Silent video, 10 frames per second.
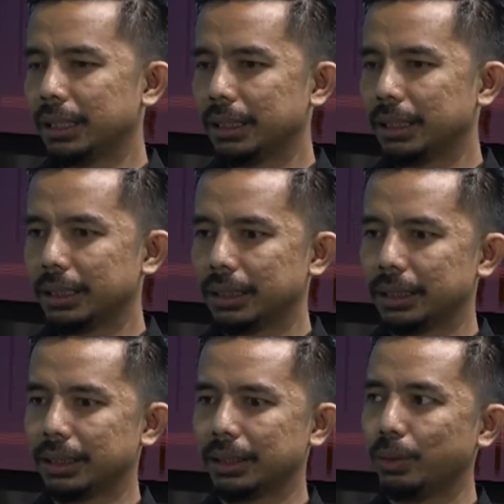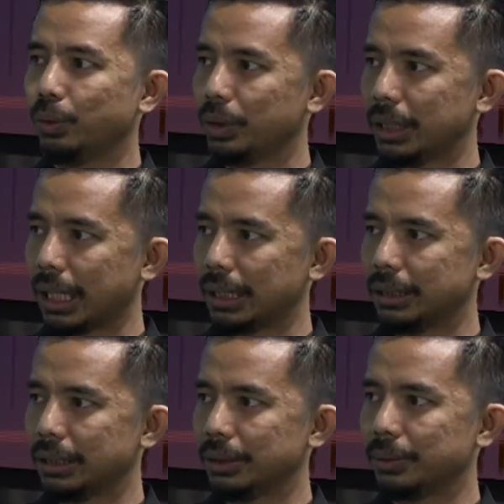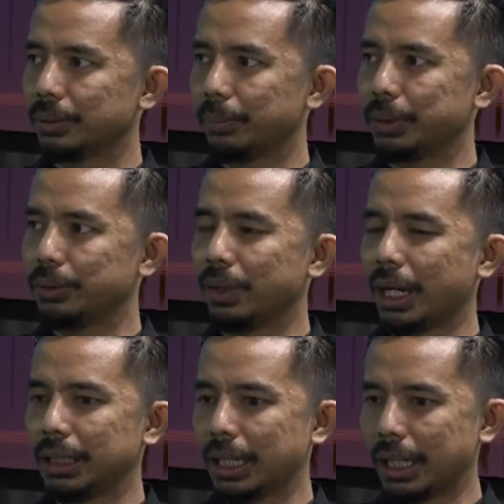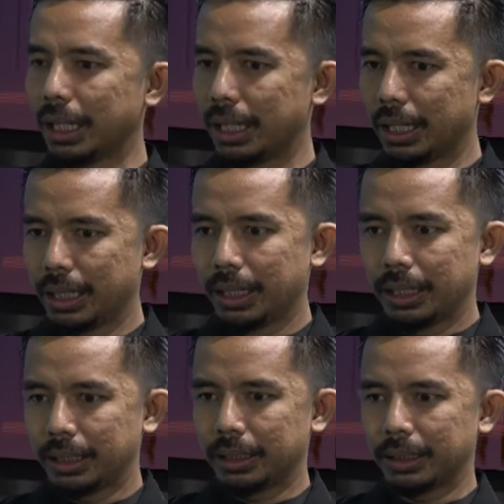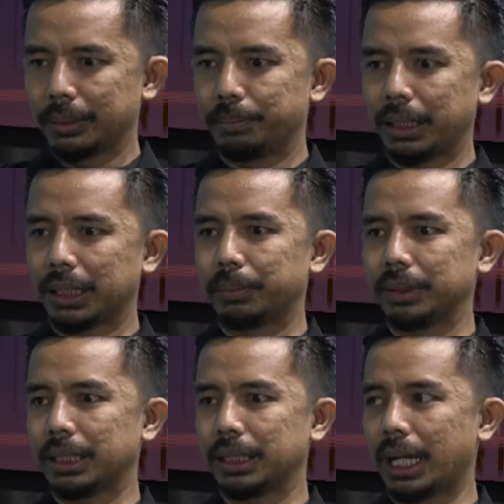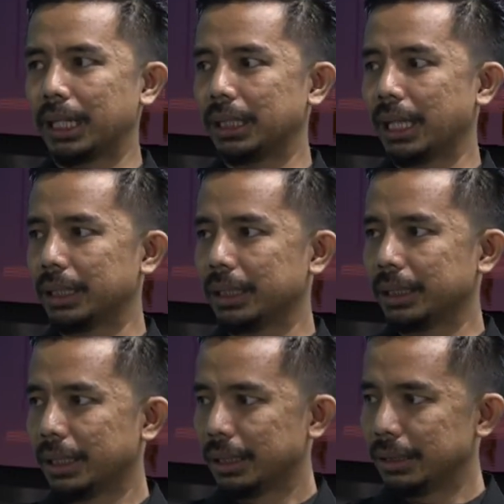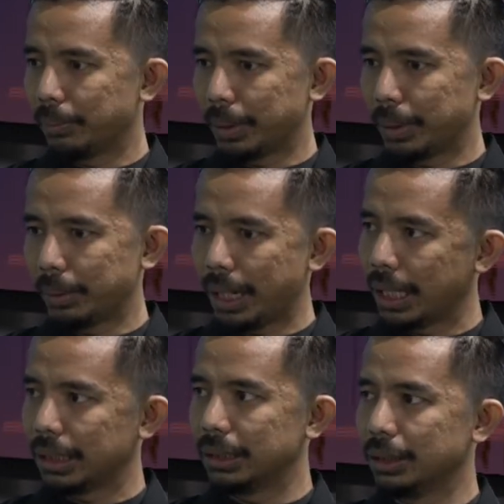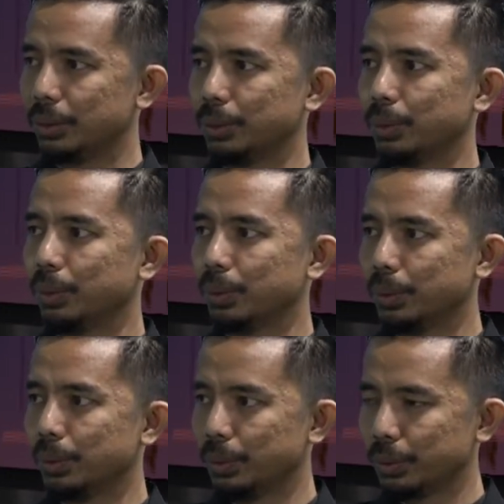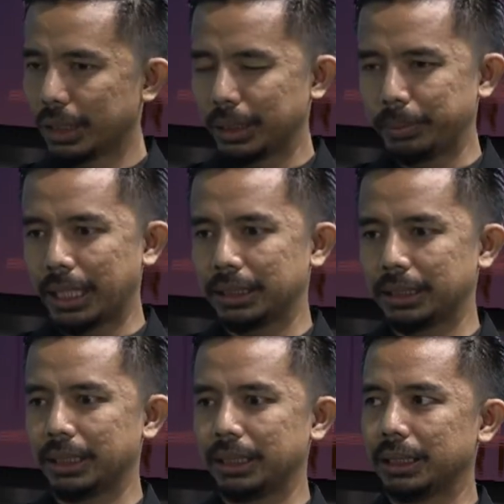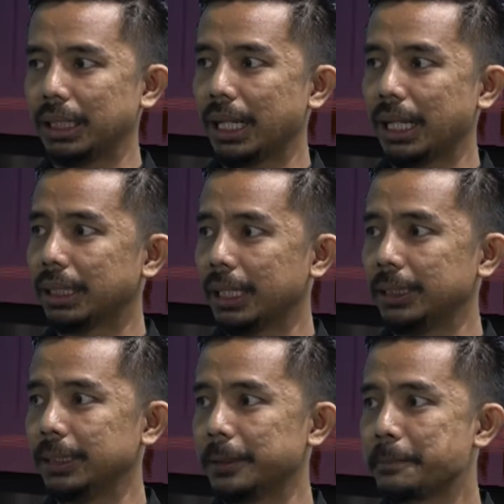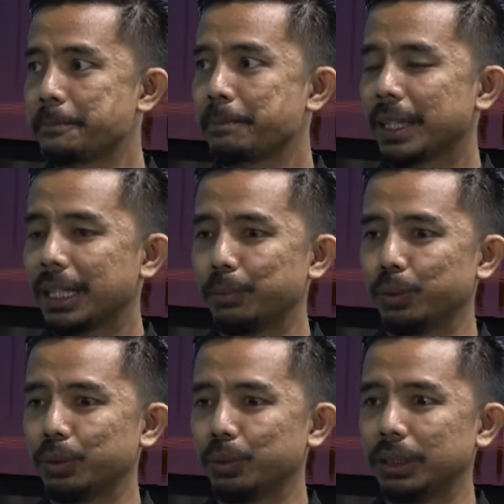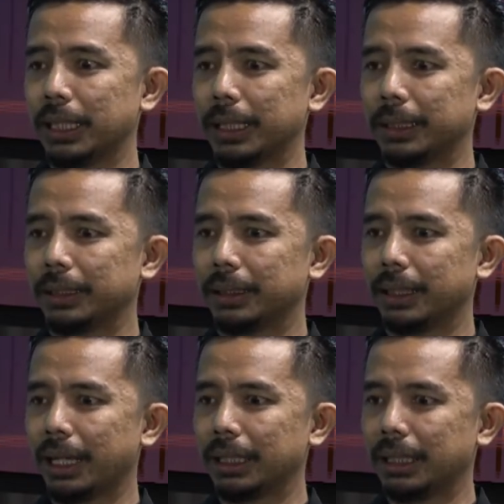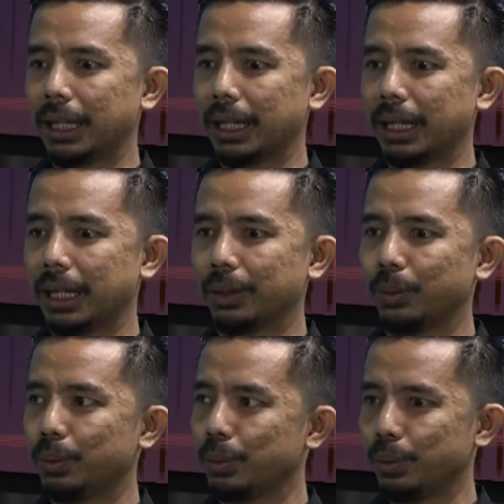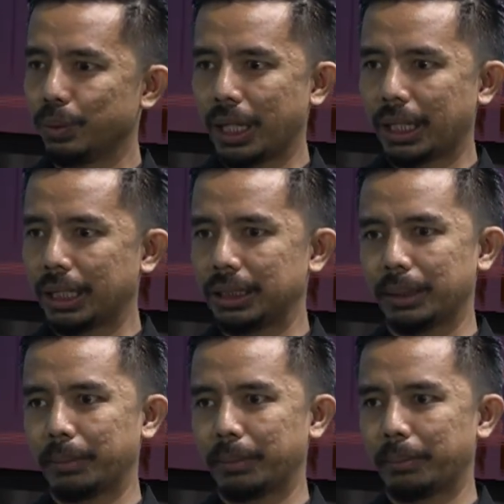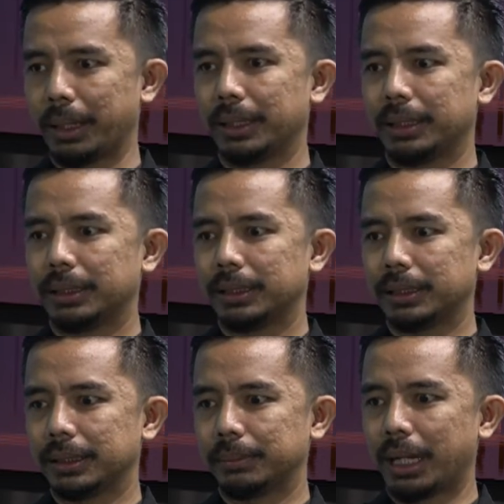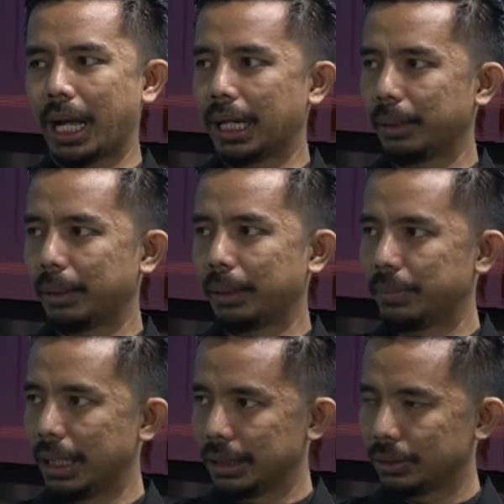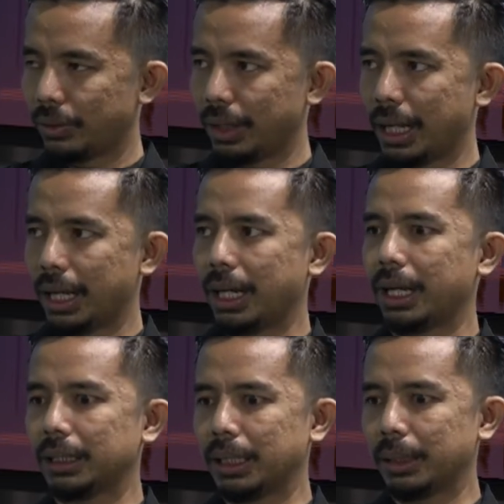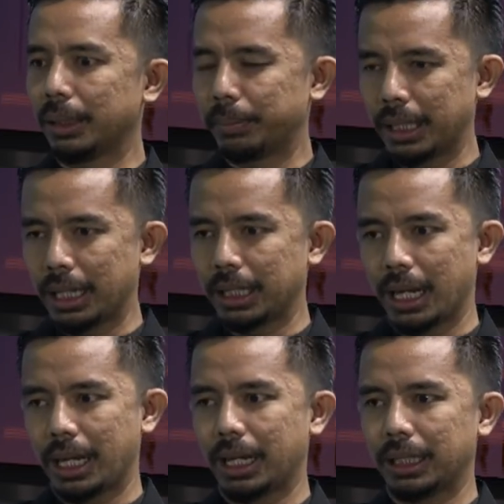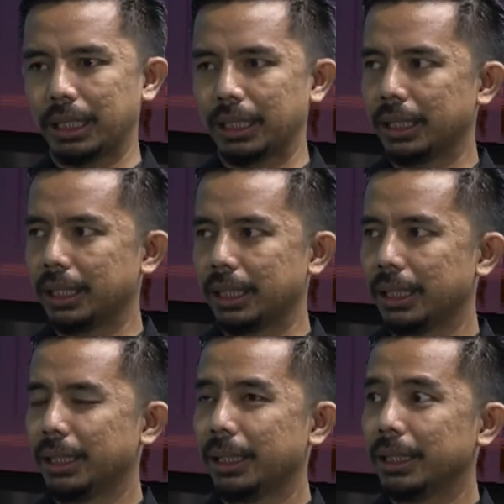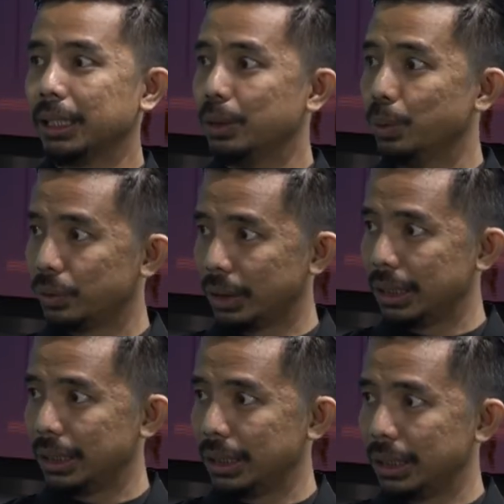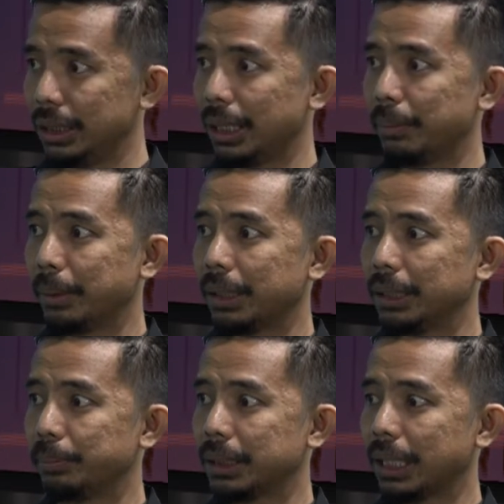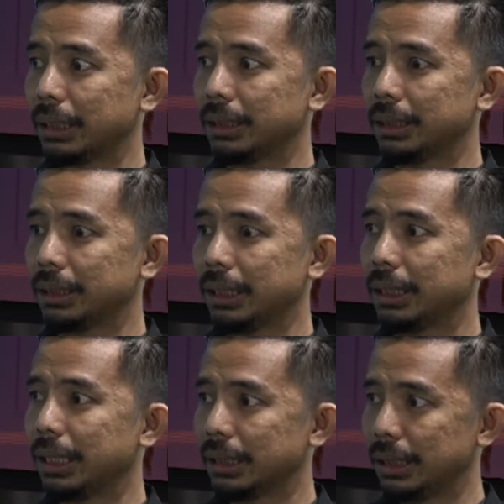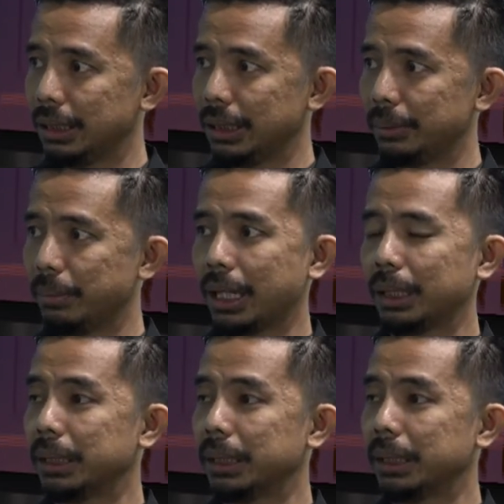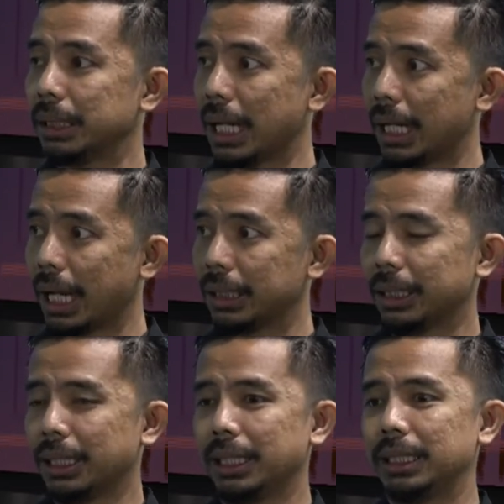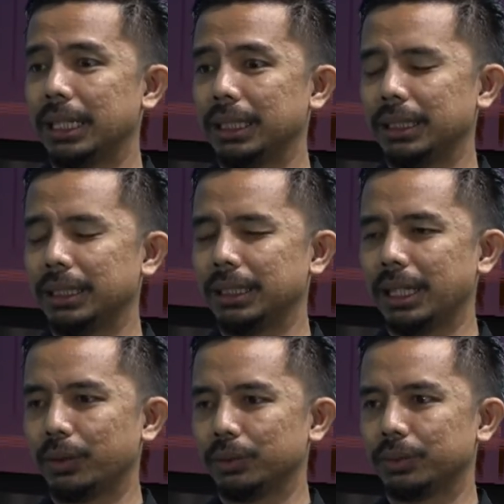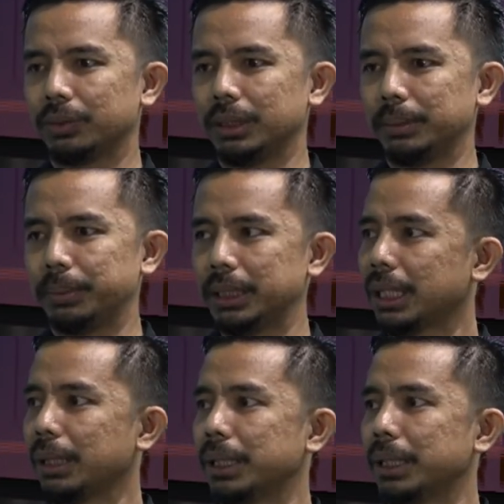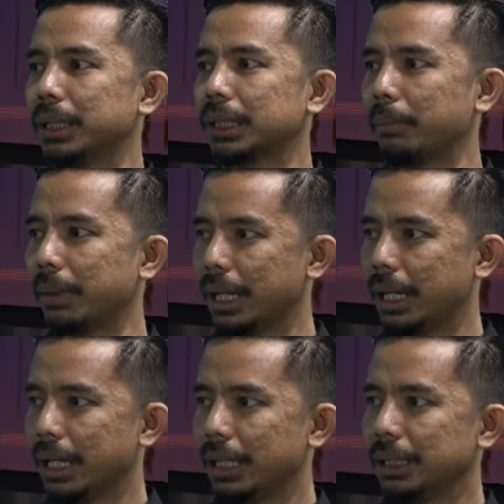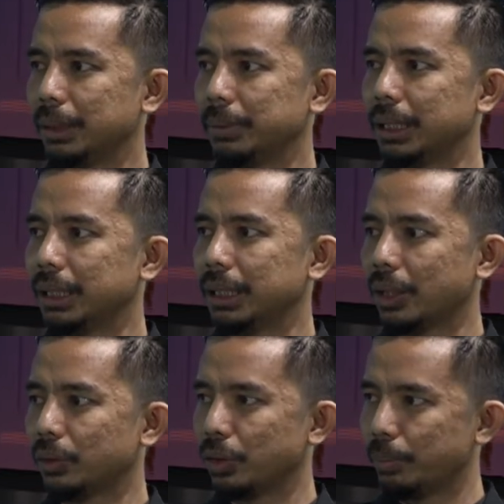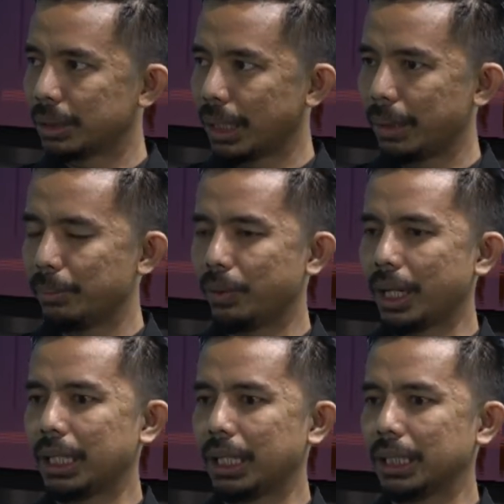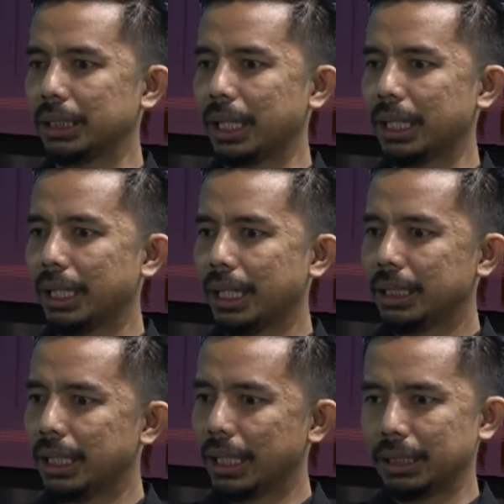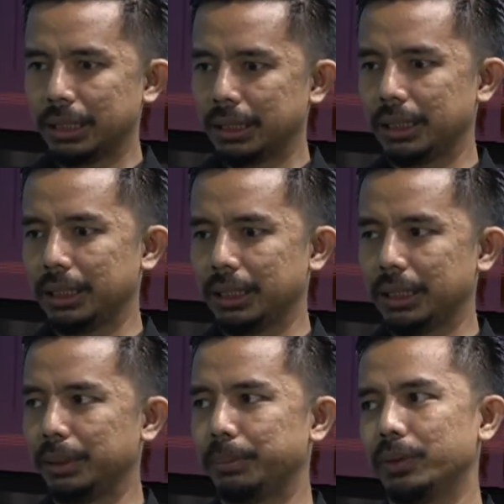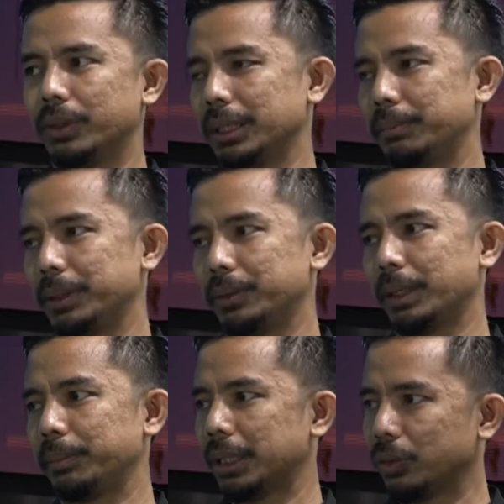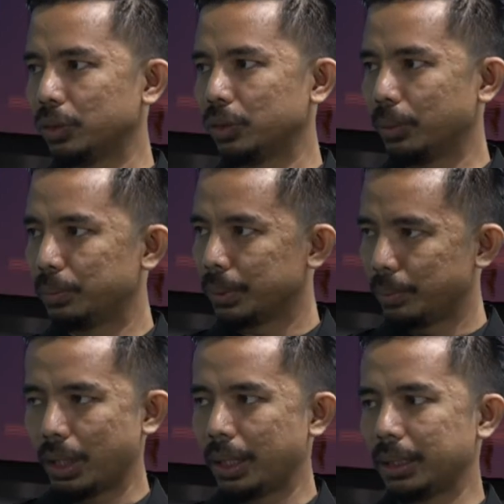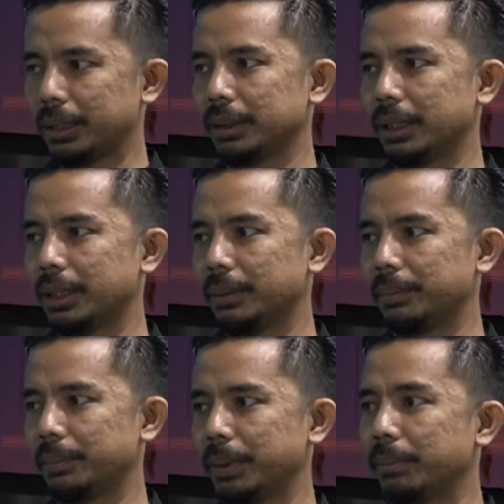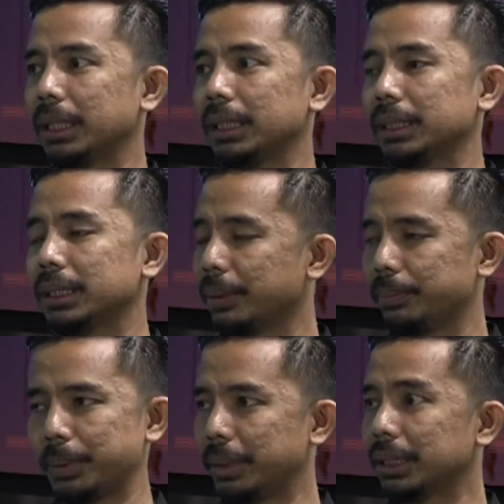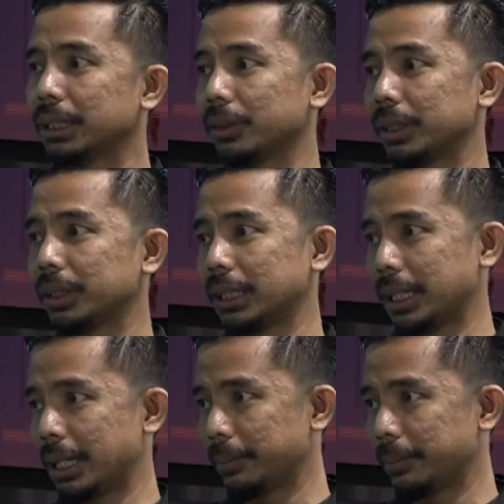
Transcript: e, gulung tikar di situ, tapi juga ada e, mata pencaharian yang memang ada di situ, guru-guru sertifikasi jadi tidak cair, yeah. kemudian ada guru-guru yang lain yang memang e, berharap dari sekolahan, ada pedagang, ada gedung sendiri yang memang investasinya tidak sedikit bahkan mm -hmm. miliaran mm -hmm. dan ini harus dipikirkan bersama. Ini menjadi tanggung jawab bersama bukan hanya dari individu ke individu, tapi tanggung jawab semua uh, pemerintah se pemerintah sekota Serang.